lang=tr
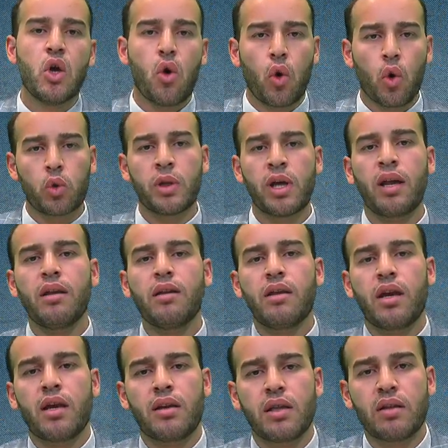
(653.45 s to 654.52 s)
onların
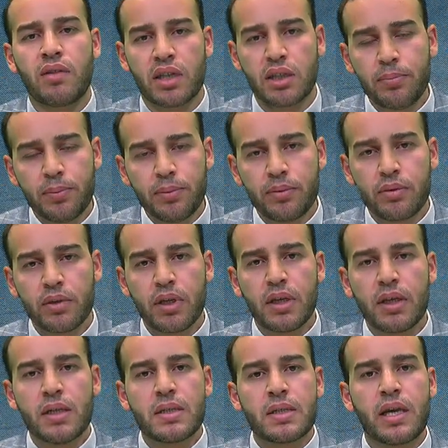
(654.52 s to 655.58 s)
yanına varıp
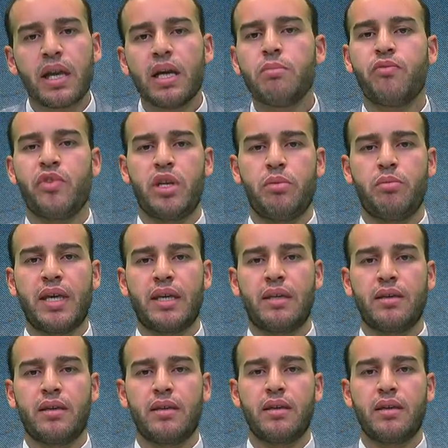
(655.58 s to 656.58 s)
selam vermek,